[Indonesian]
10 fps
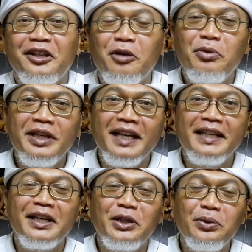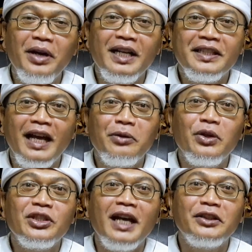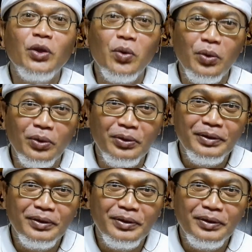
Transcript: Kemudian yang kedua sarwo satu.